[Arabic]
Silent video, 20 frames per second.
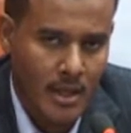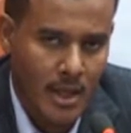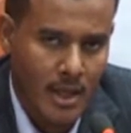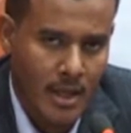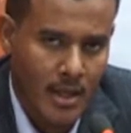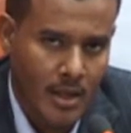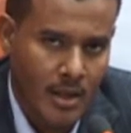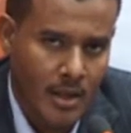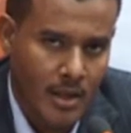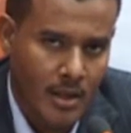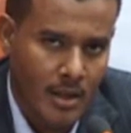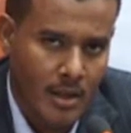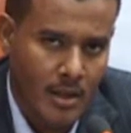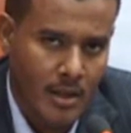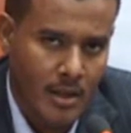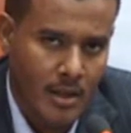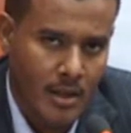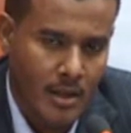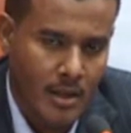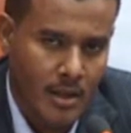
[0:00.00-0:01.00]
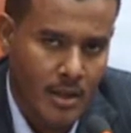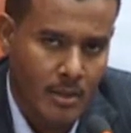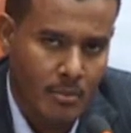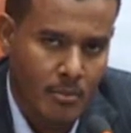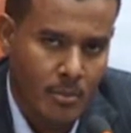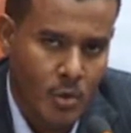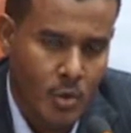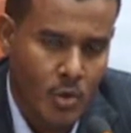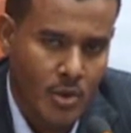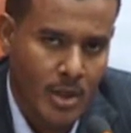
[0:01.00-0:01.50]

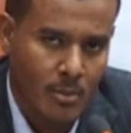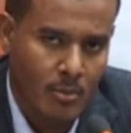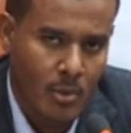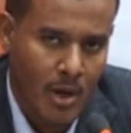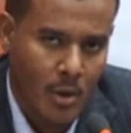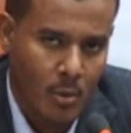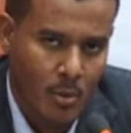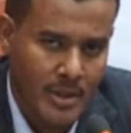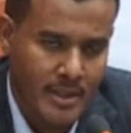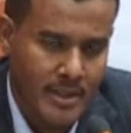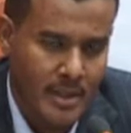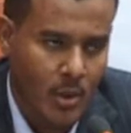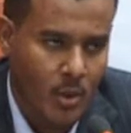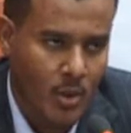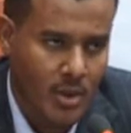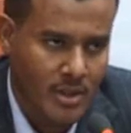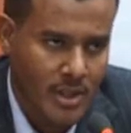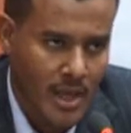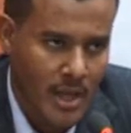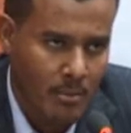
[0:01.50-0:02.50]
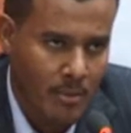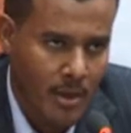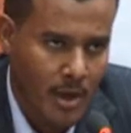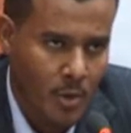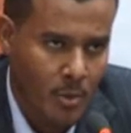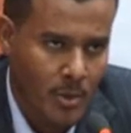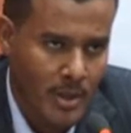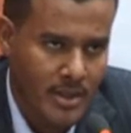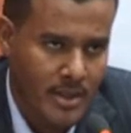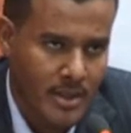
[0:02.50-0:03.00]
البنود المعلوماتيه او القطاع
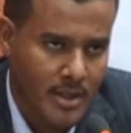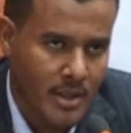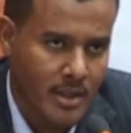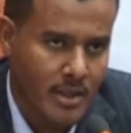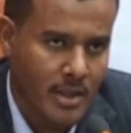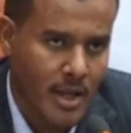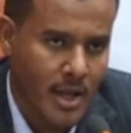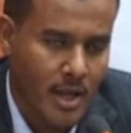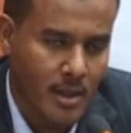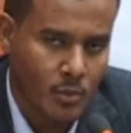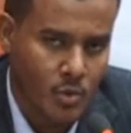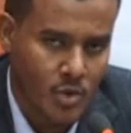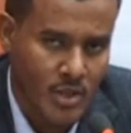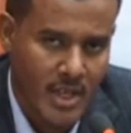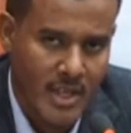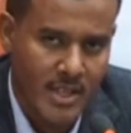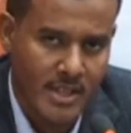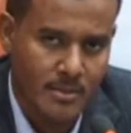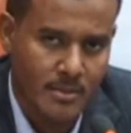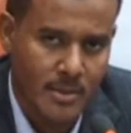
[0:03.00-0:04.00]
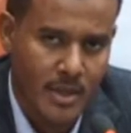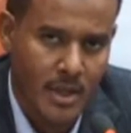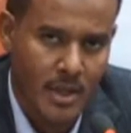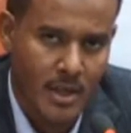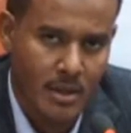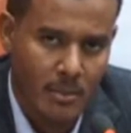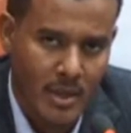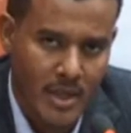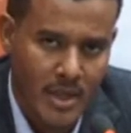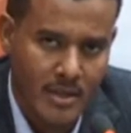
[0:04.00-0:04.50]
المعلوماتيه المجاز من
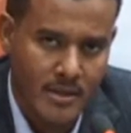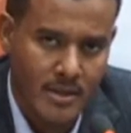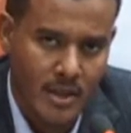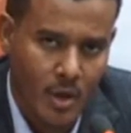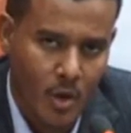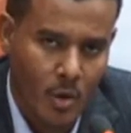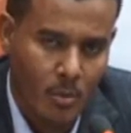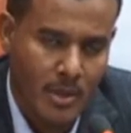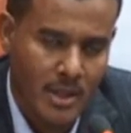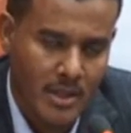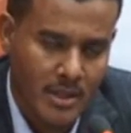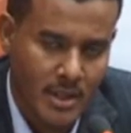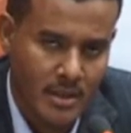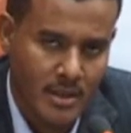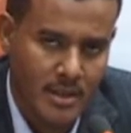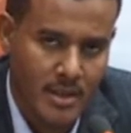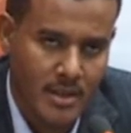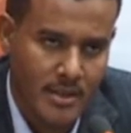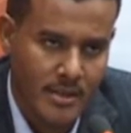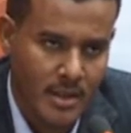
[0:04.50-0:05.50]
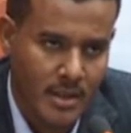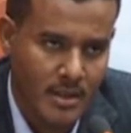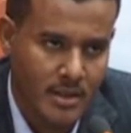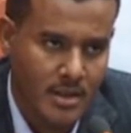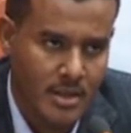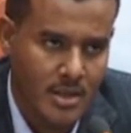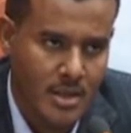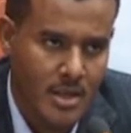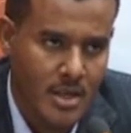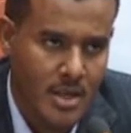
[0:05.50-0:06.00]
المجلس القومي للتخطيط
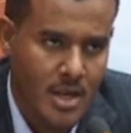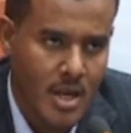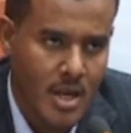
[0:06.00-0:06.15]
الاستراتيجي